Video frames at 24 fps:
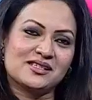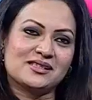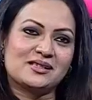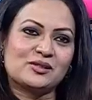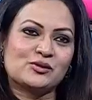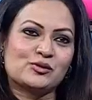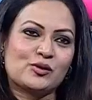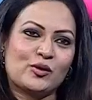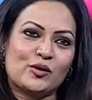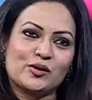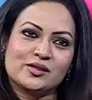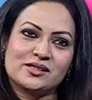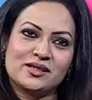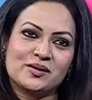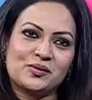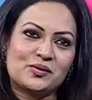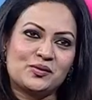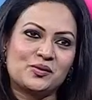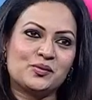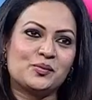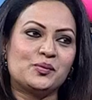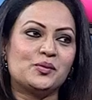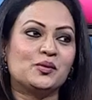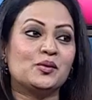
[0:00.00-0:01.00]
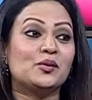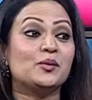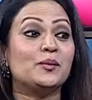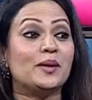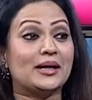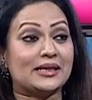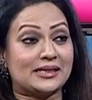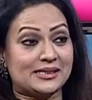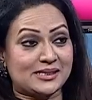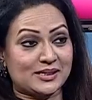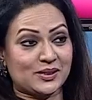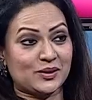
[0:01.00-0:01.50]
সাথে সংসার করব
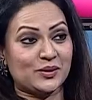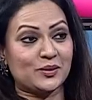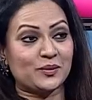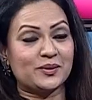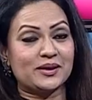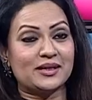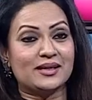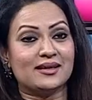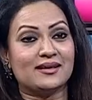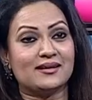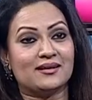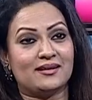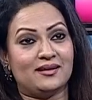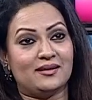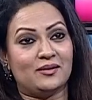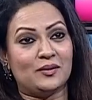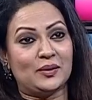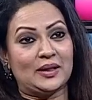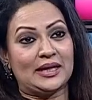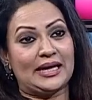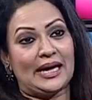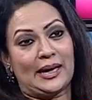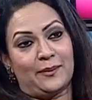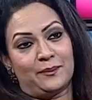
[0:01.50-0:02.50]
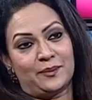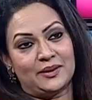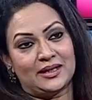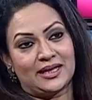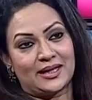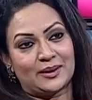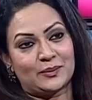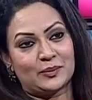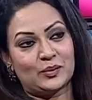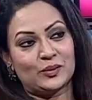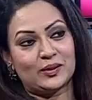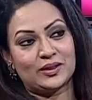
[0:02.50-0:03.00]
বাচ্চা হবে অনেক হ্যাপি
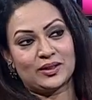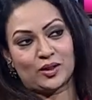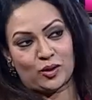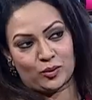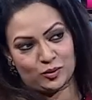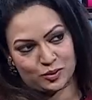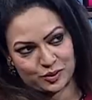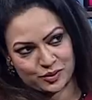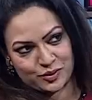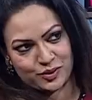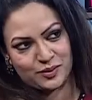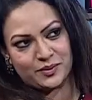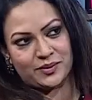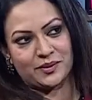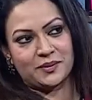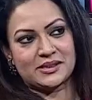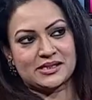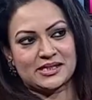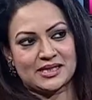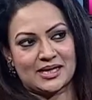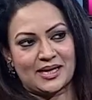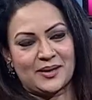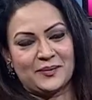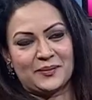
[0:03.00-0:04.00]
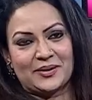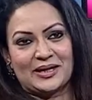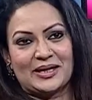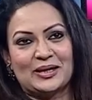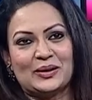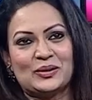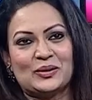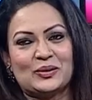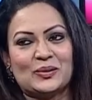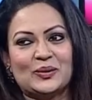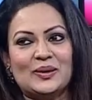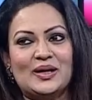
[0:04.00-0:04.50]
থাকবো এটা অবশ্যই ভেবেছিলাম
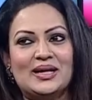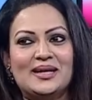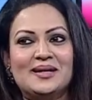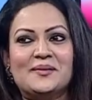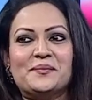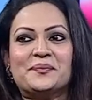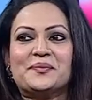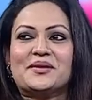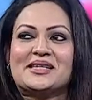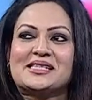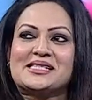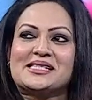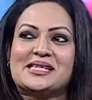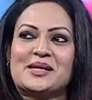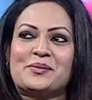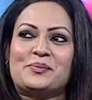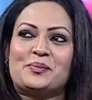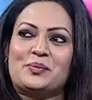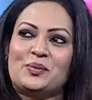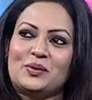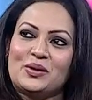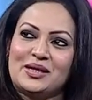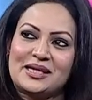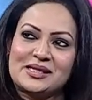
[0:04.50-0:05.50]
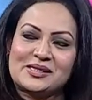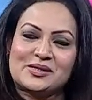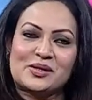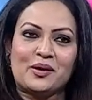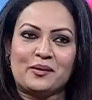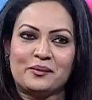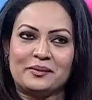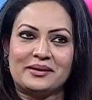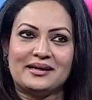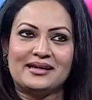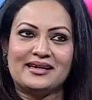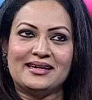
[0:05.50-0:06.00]
কিন্তু সে পুলিশ
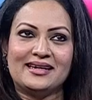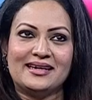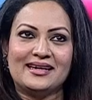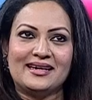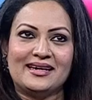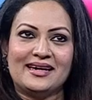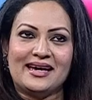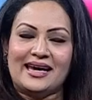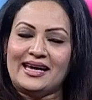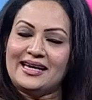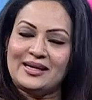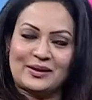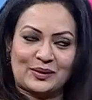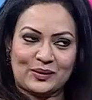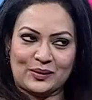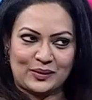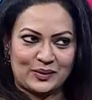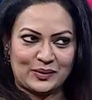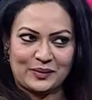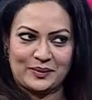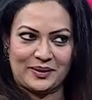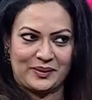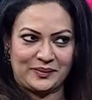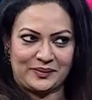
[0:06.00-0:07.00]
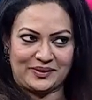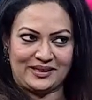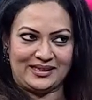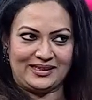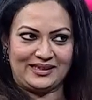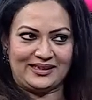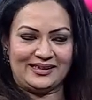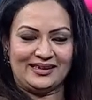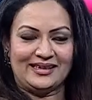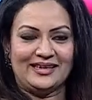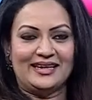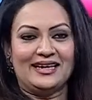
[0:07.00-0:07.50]
হবে এটা কখনো ভাবিনি
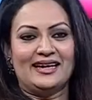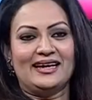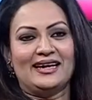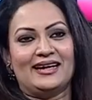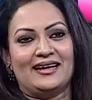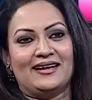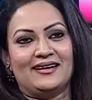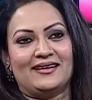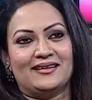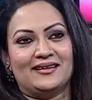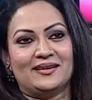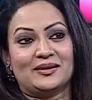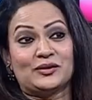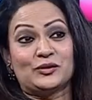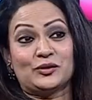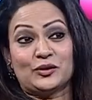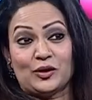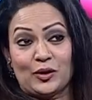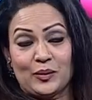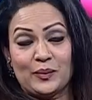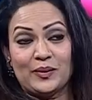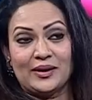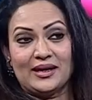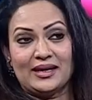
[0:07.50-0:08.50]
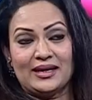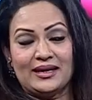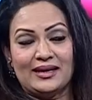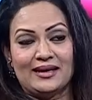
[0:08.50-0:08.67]
তবে